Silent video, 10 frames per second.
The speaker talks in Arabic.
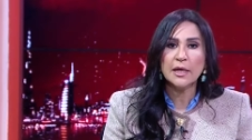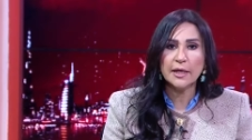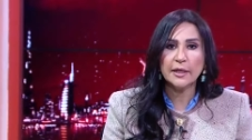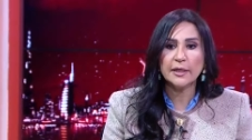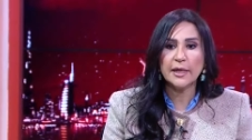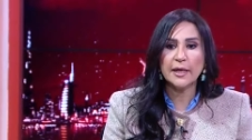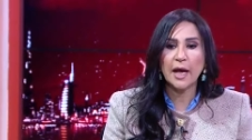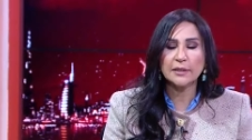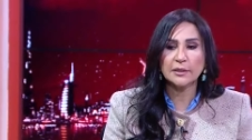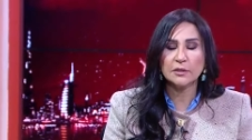اللي
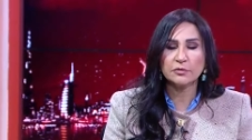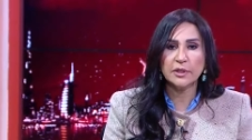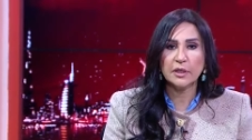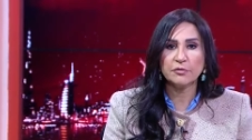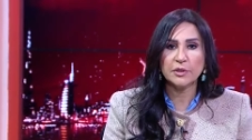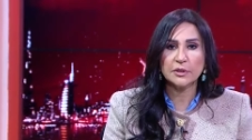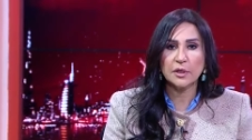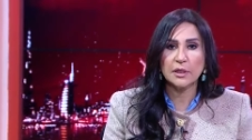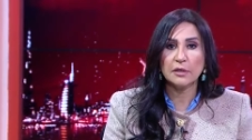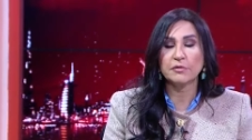حصلت في الفترة
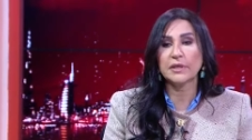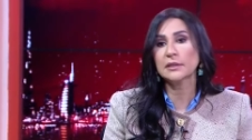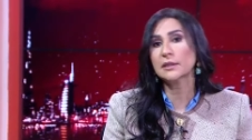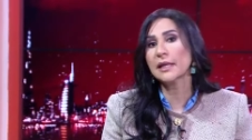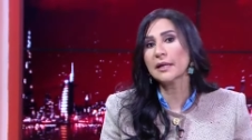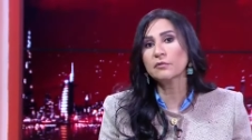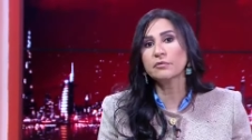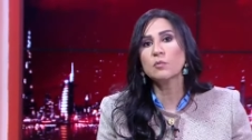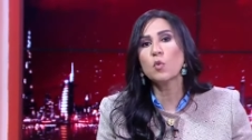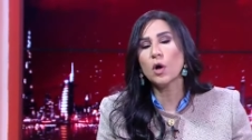اللي فاتت لكن في
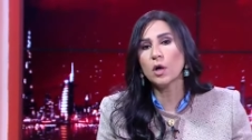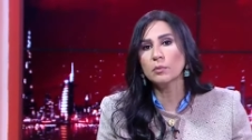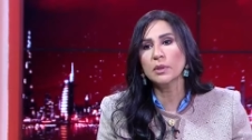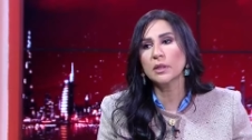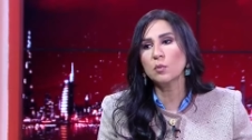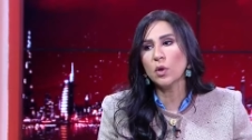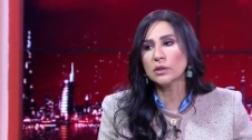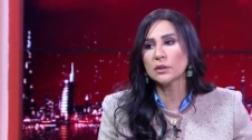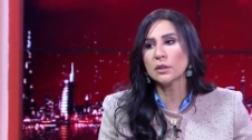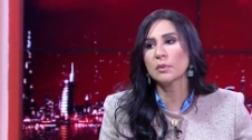المقابل
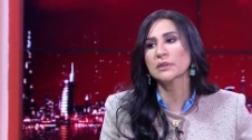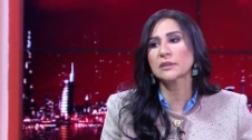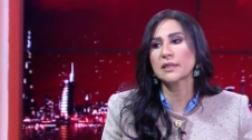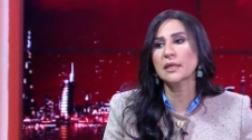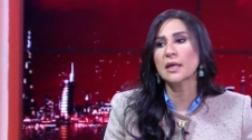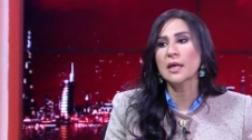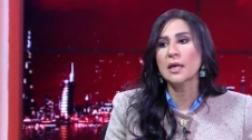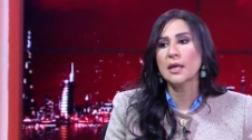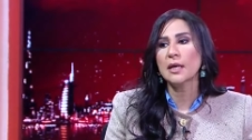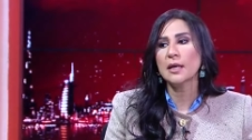المواطن المصري
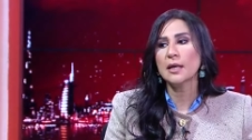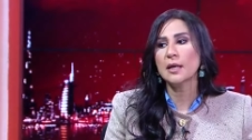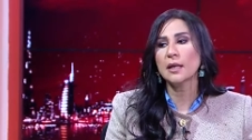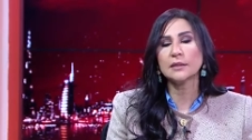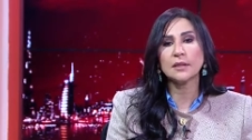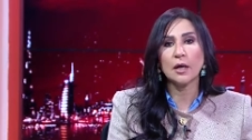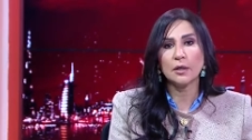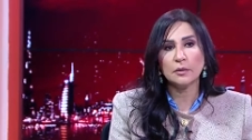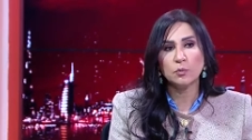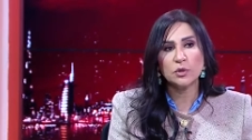آه،
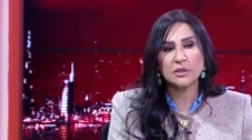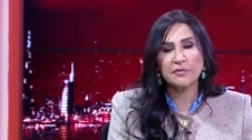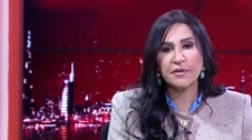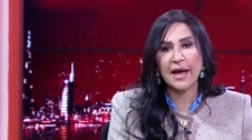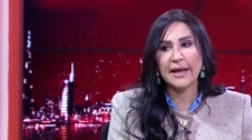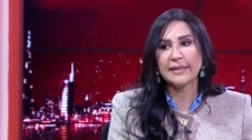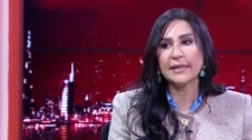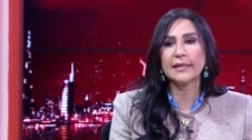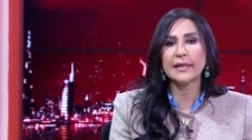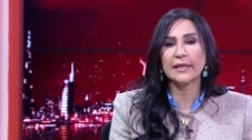الأسعار مرتفعة
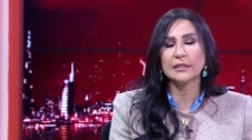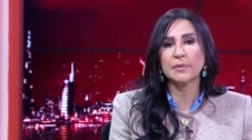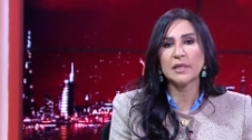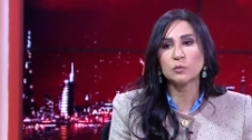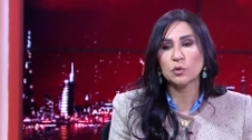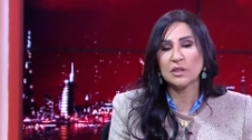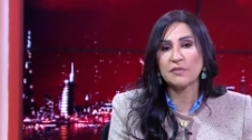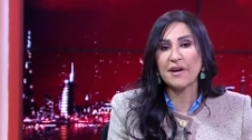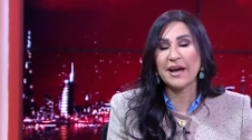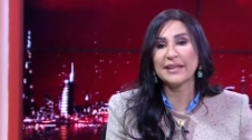عليه الخدمات
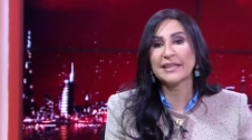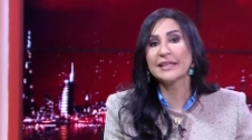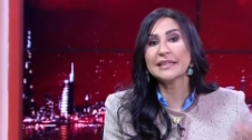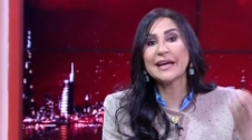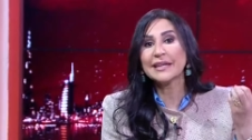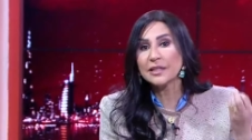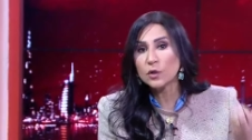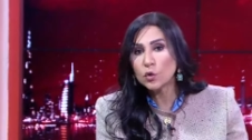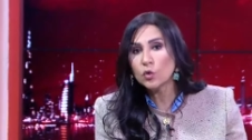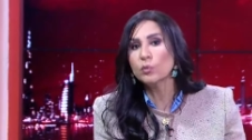مرتفعة عليه
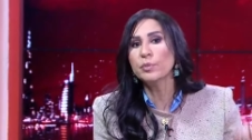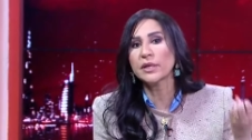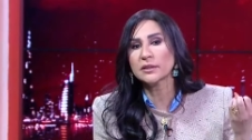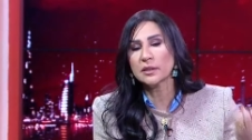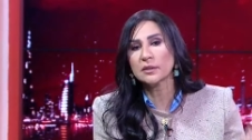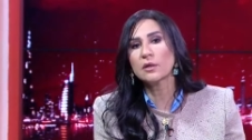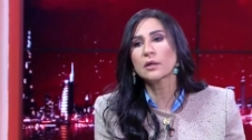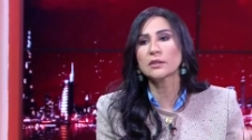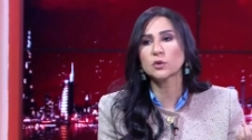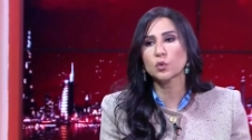دخله
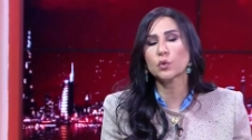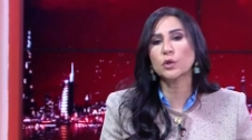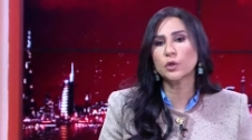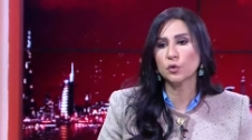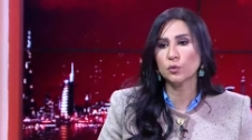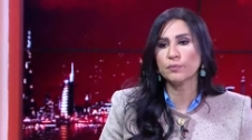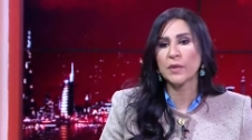بيتناقص كل يوم